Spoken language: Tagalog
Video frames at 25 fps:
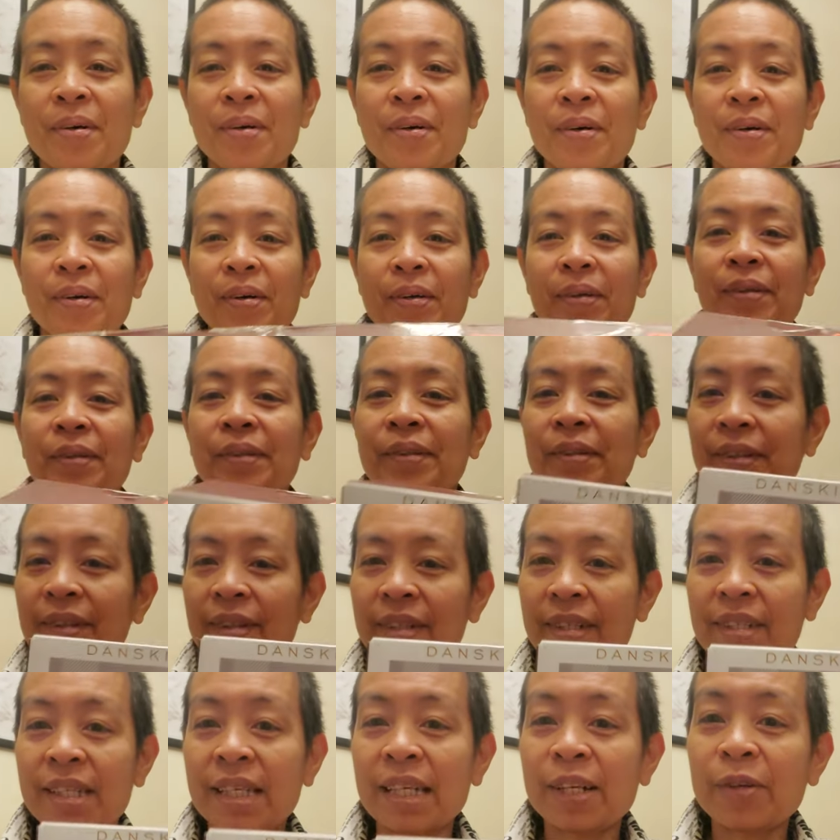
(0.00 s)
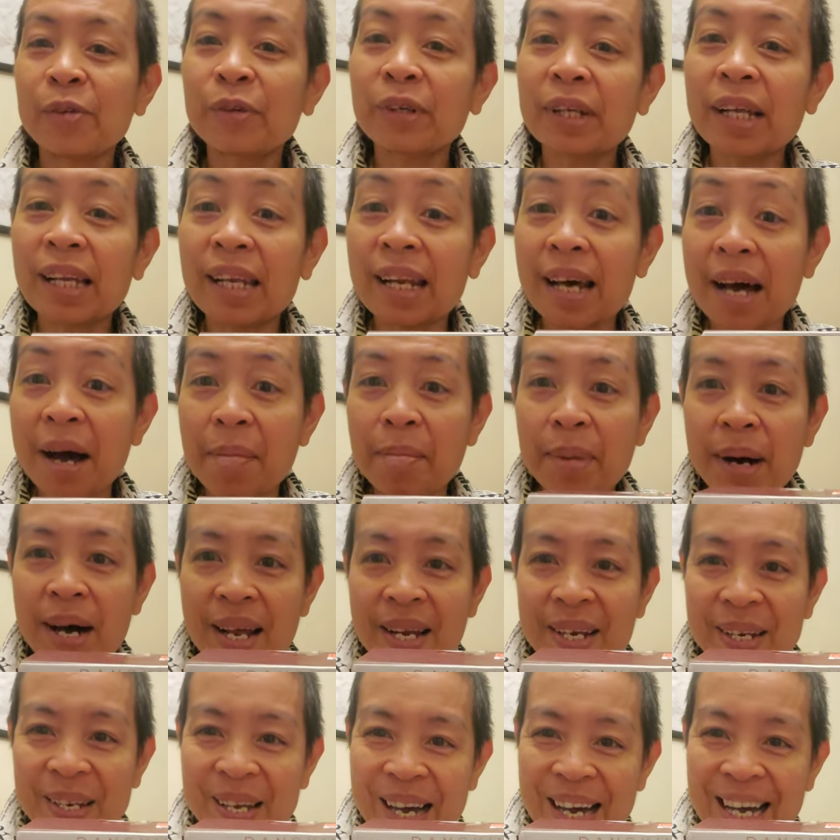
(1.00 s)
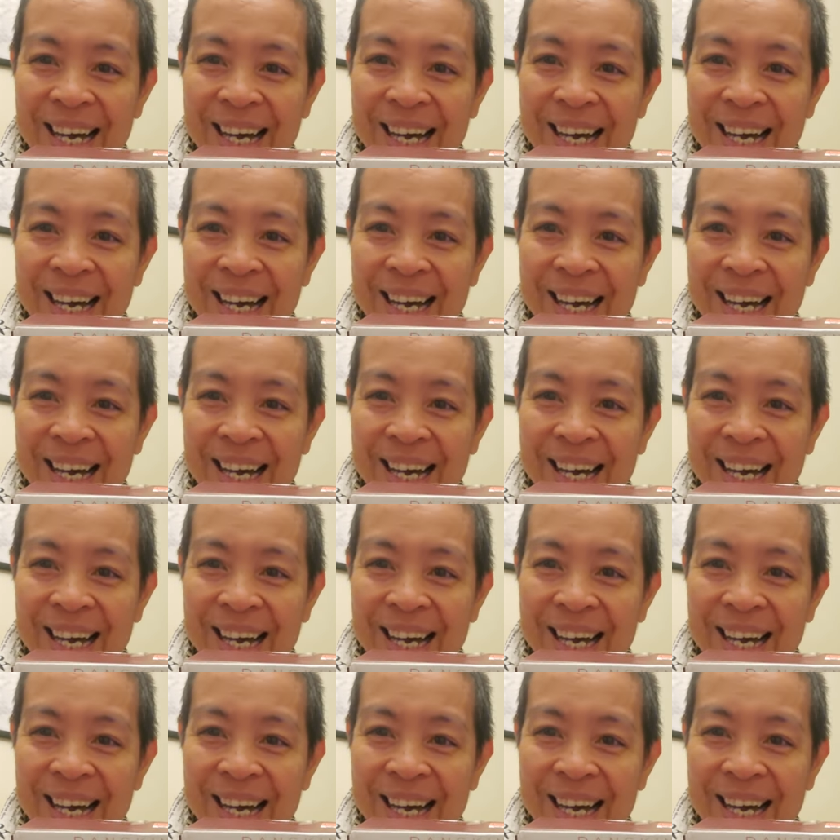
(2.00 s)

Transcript: Oh. Sinong lalaban?